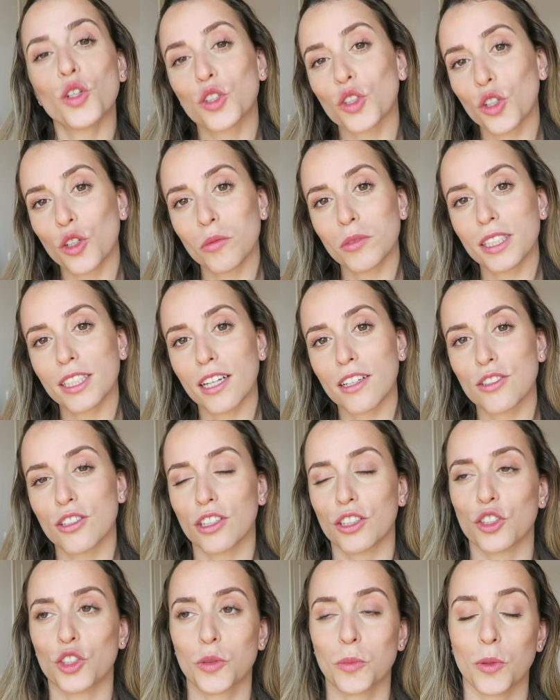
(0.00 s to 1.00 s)
Otro comentario
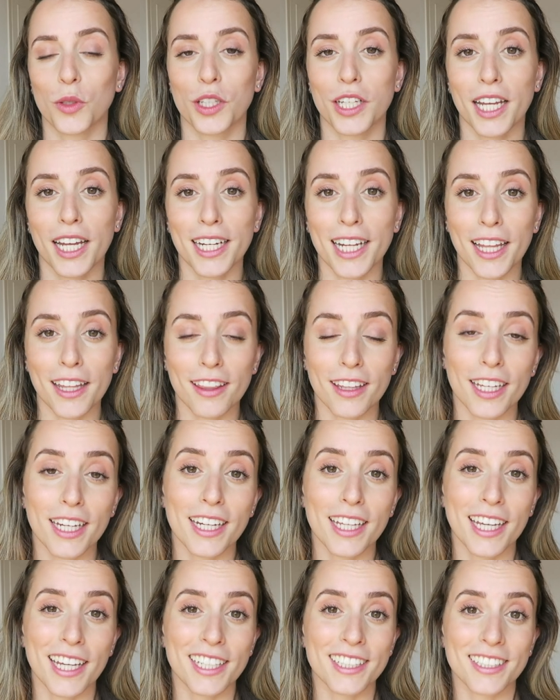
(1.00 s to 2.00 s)
que nos podrían
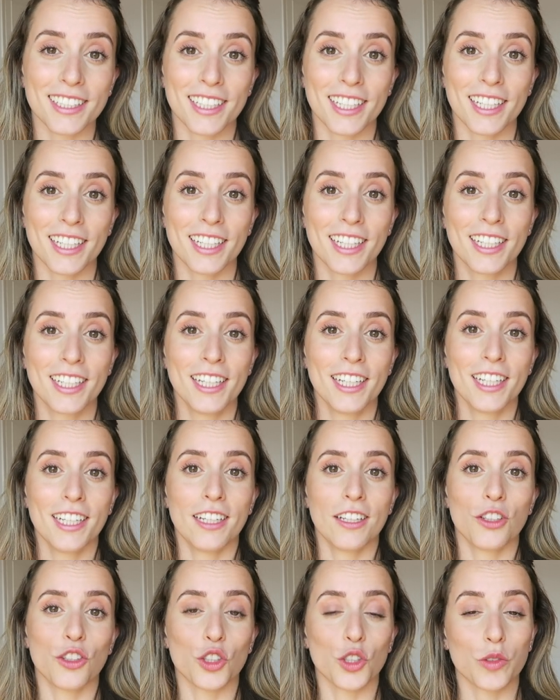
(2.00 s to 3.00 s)
hacer es que
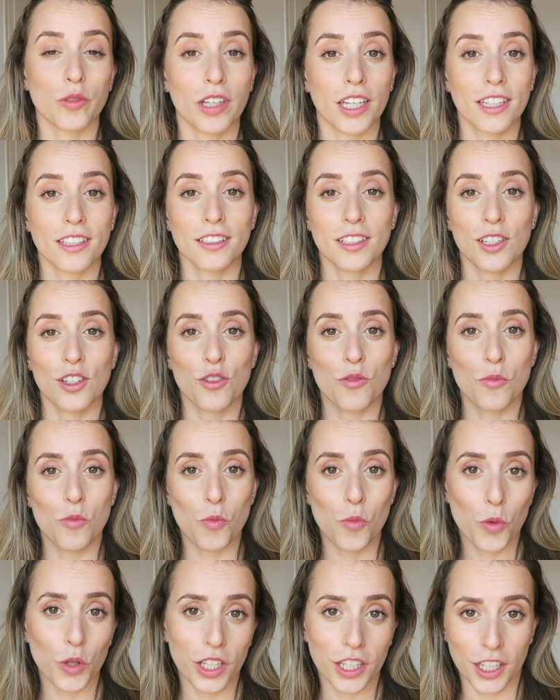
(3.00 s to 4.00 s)
nos ven
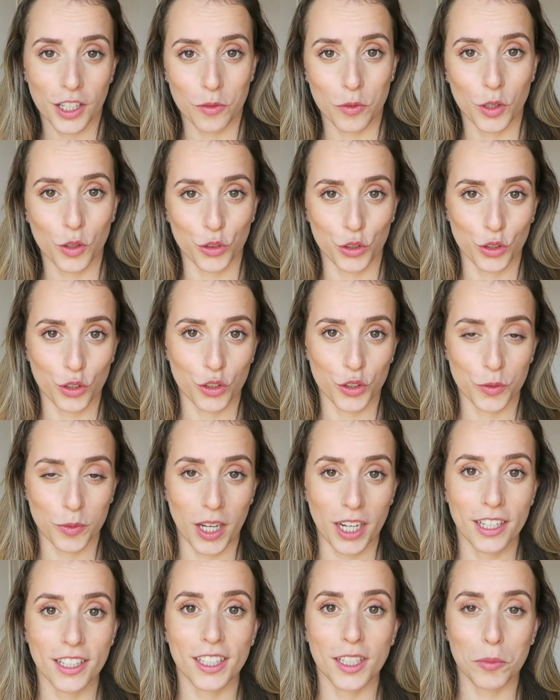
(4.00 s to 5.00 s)
muy nerviosos,
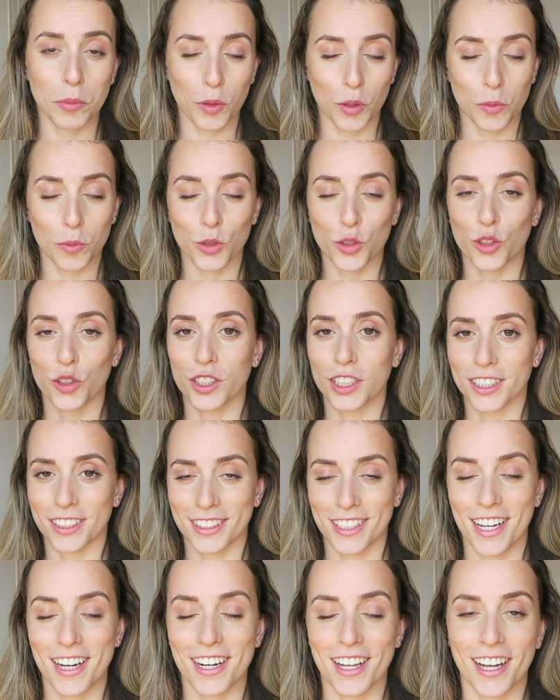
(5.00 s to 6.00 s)
¿vale? ¿Qué podemos
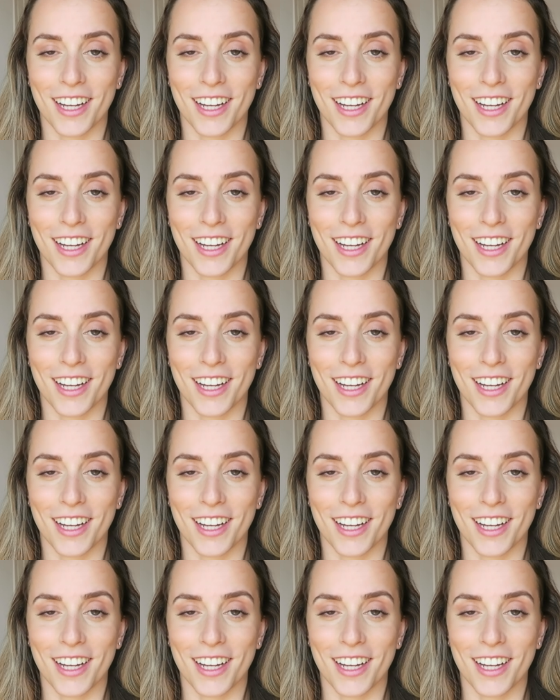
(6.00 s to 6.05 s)
contestar